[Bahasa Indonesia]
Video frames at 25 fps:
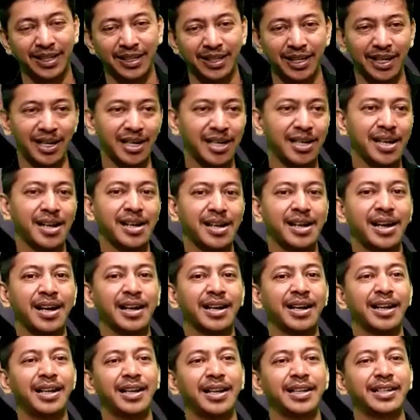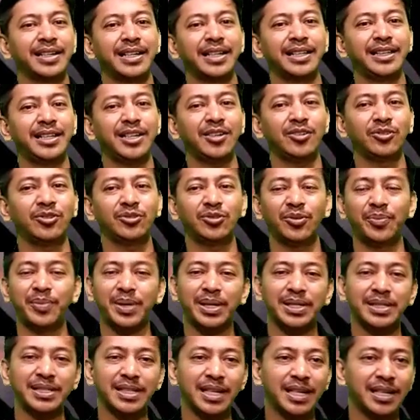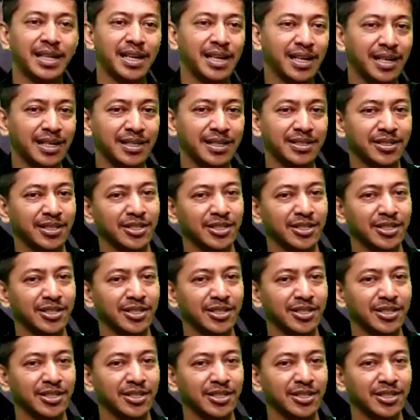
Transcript: Karena kegagalan kita untuk merencanakan